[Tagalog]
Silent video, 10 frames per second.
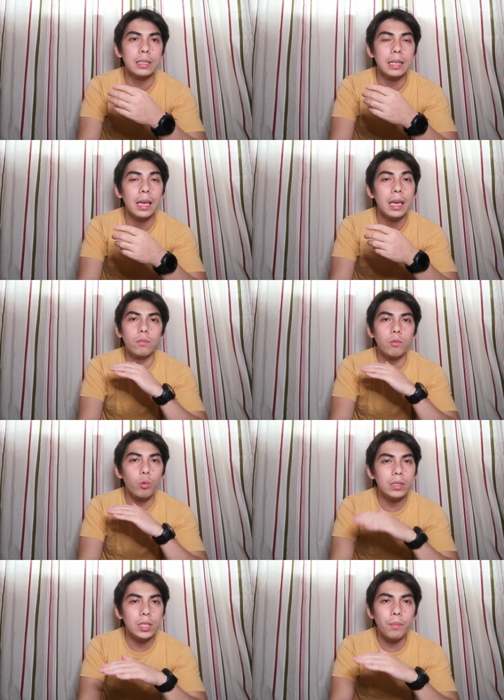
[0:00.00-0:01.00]
Kasi
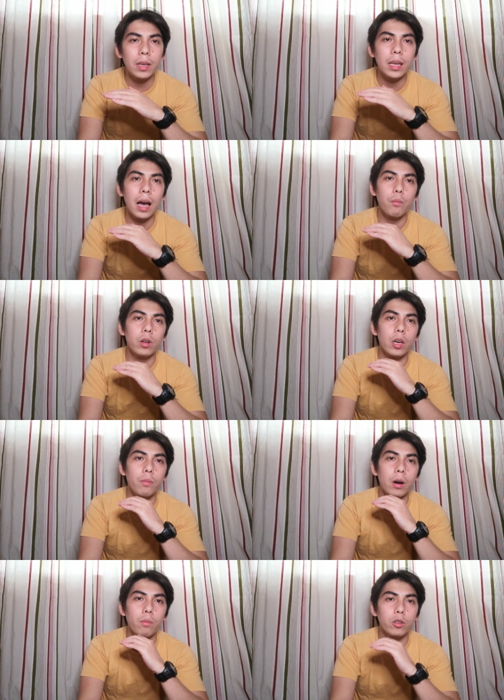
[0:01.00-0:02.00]
once na maging humble kayo
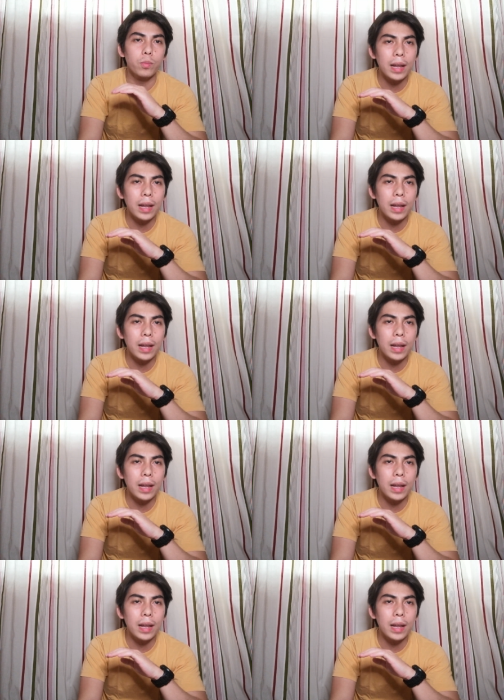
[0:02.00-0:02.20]
mga boss,